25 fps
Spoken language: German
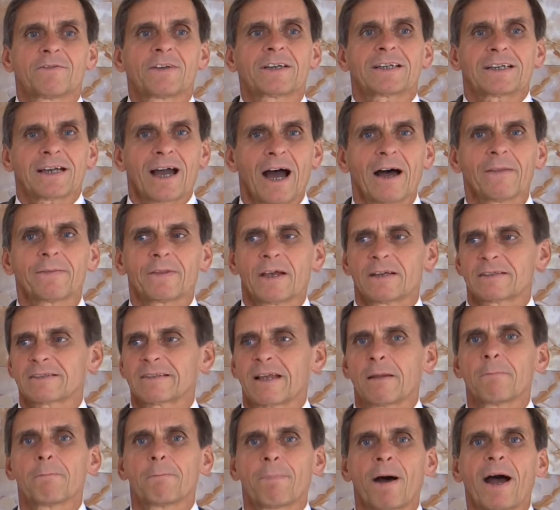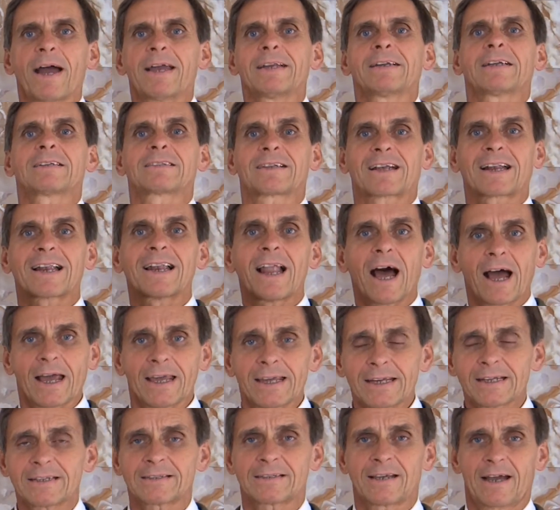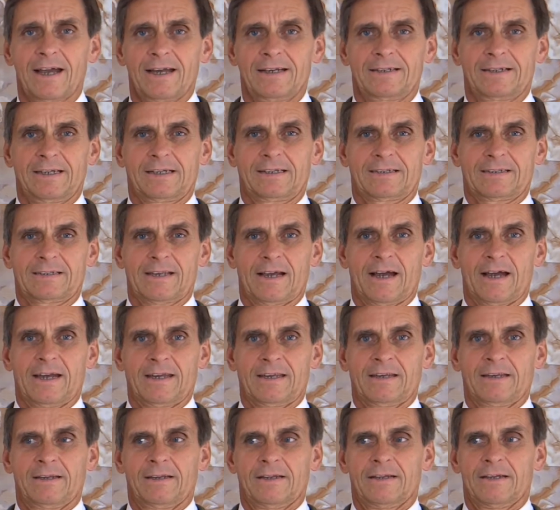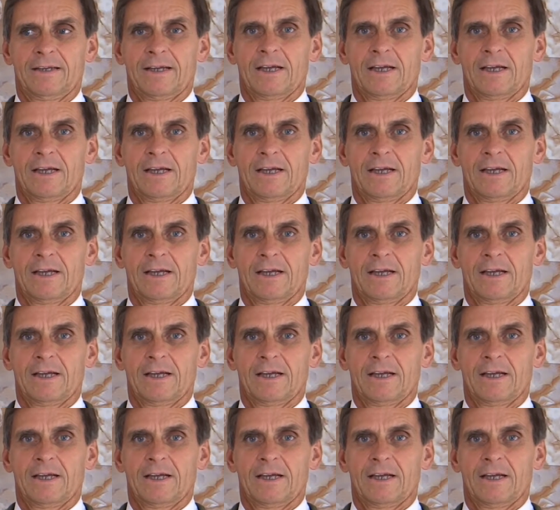Wie kann das denn beides gleichzeitig sein?